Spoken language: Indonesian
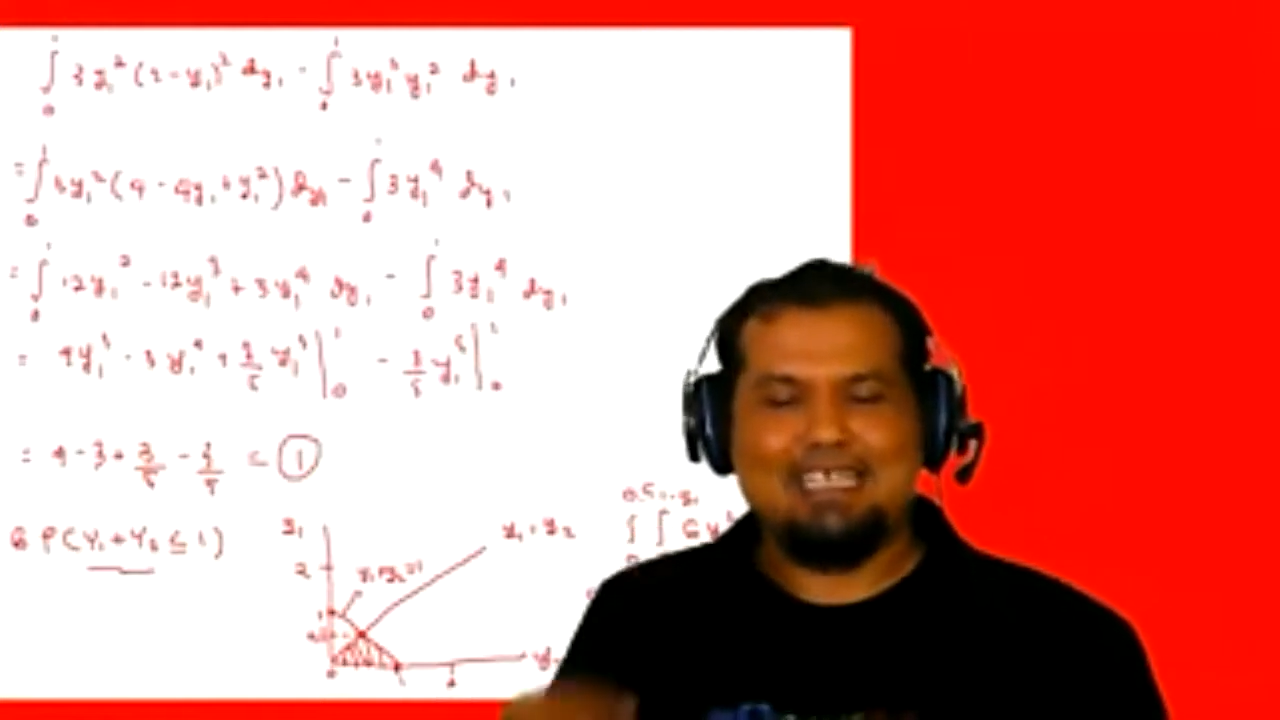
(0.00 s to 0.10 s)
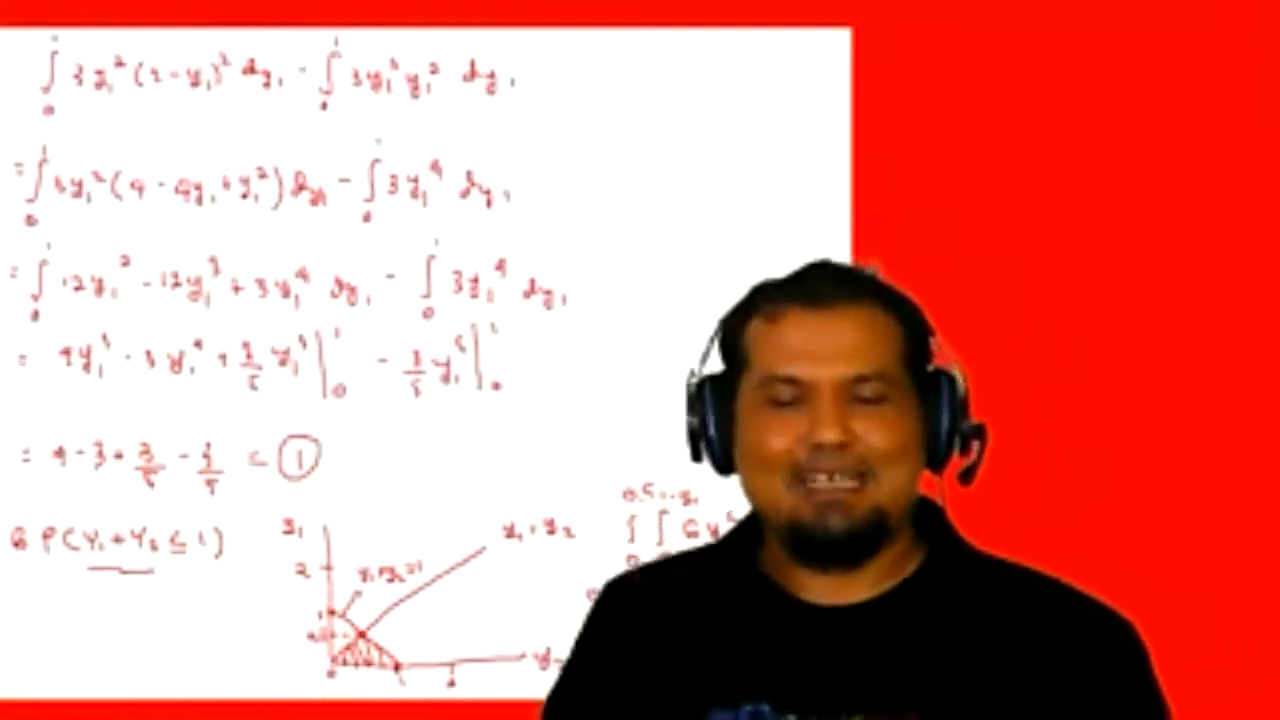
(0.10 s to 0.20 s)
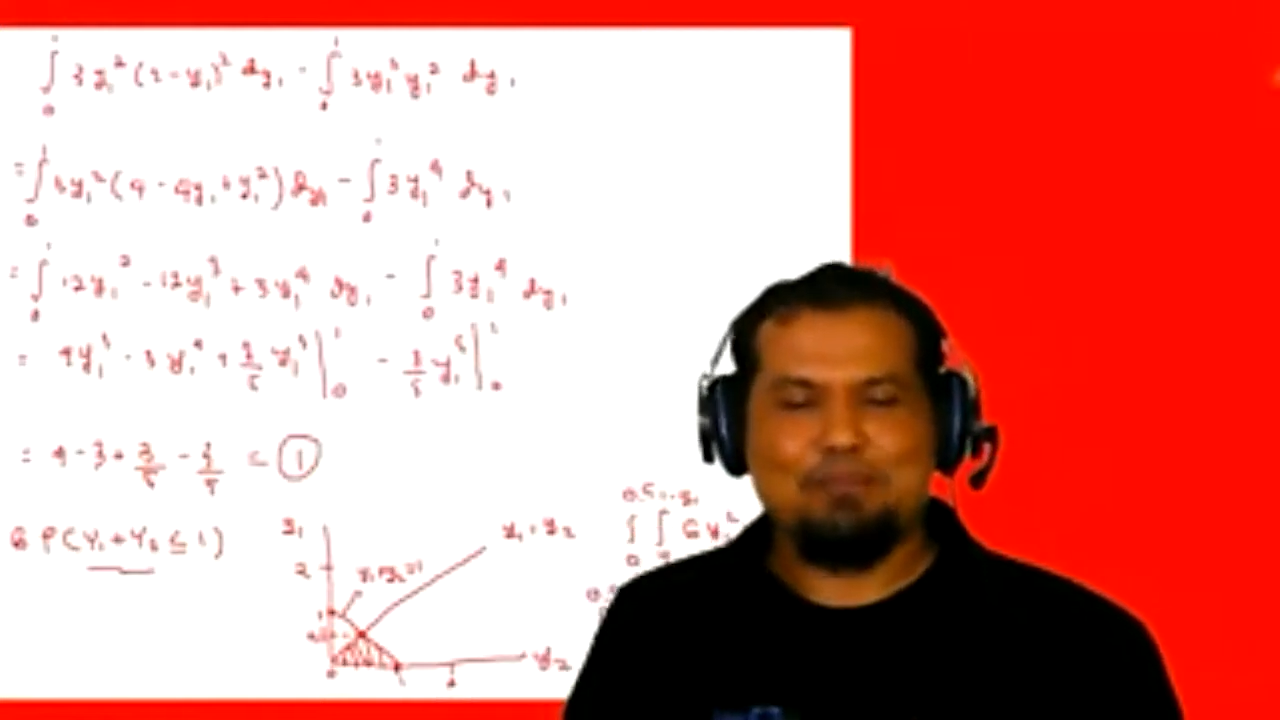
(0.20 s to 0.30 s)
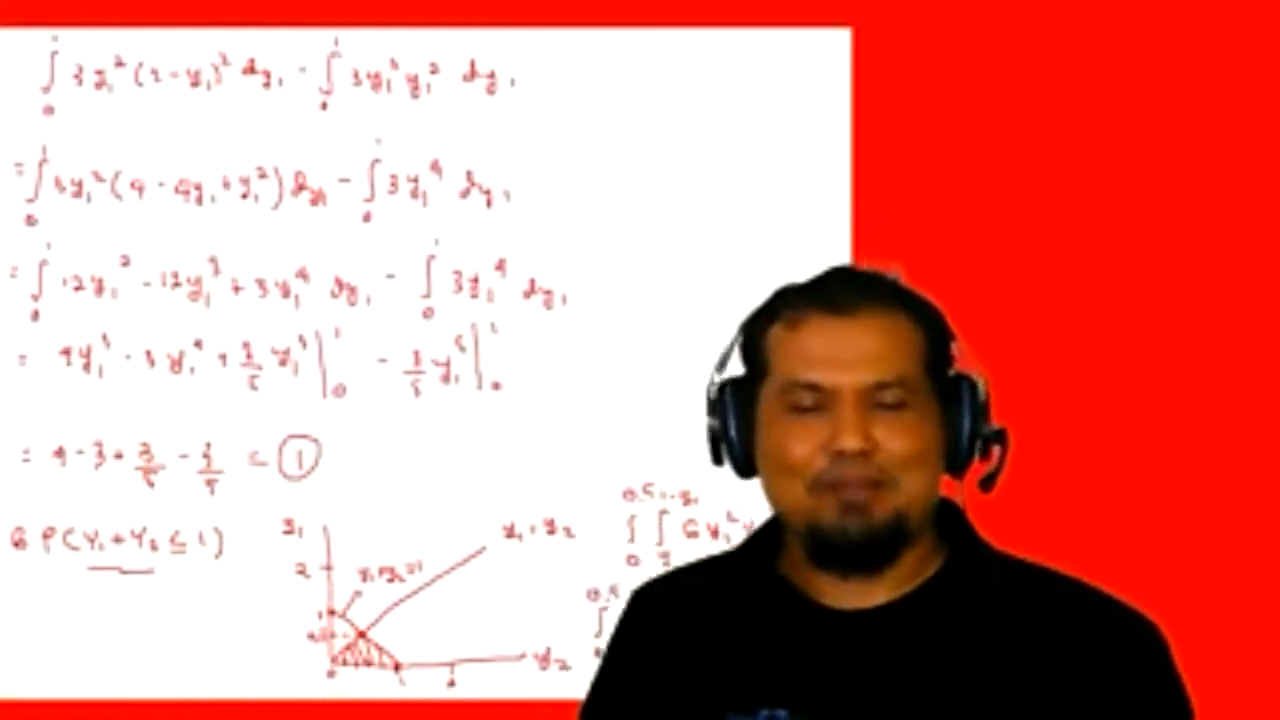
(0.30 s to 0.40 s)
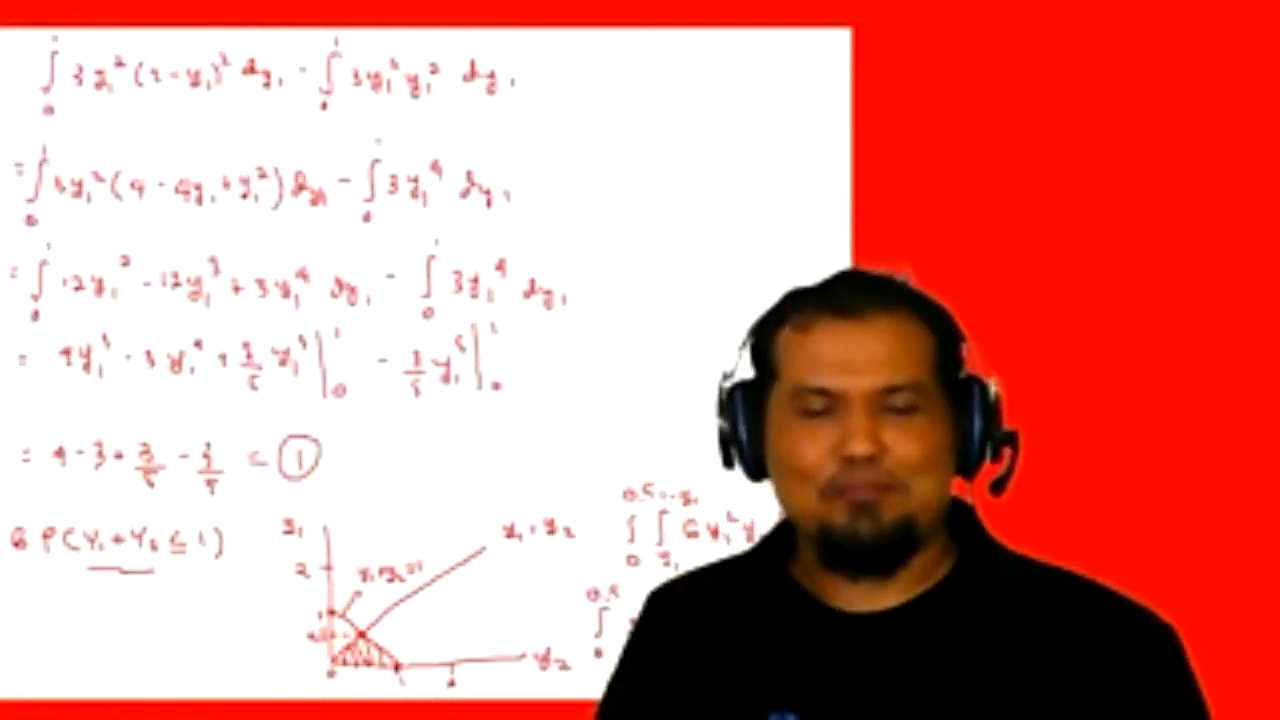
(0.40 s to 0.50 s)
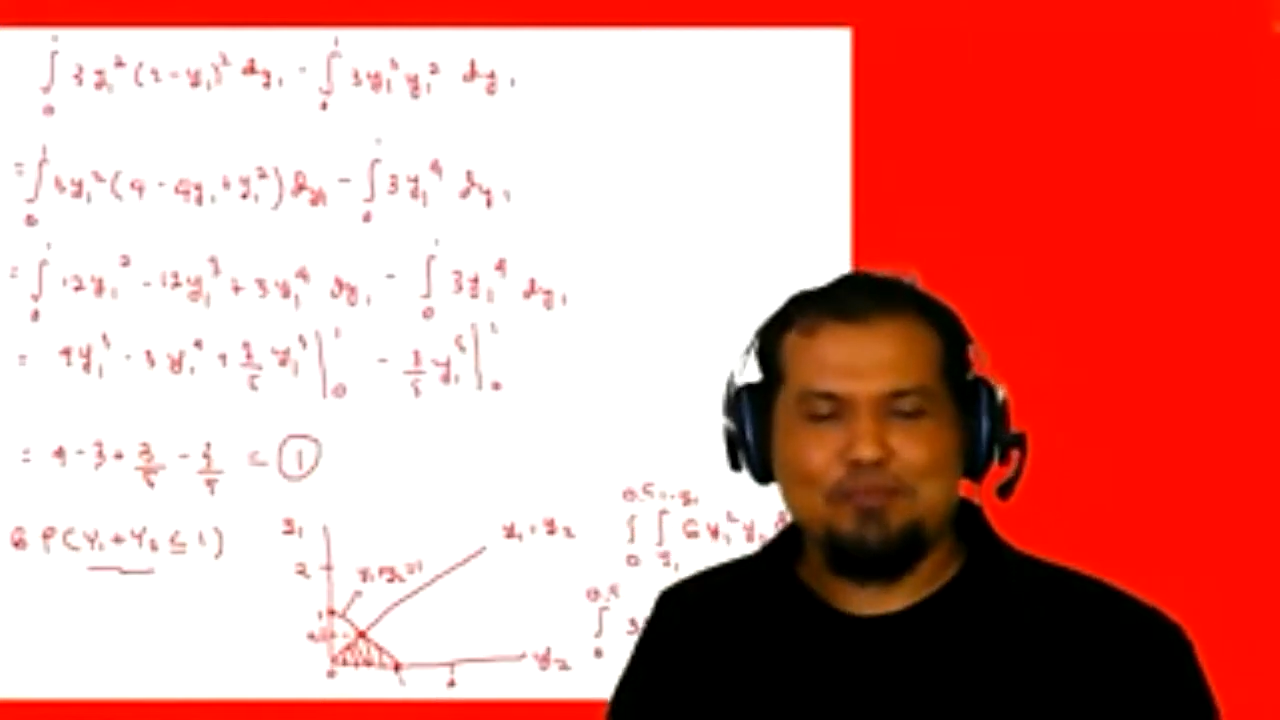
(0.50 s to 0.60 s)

dapat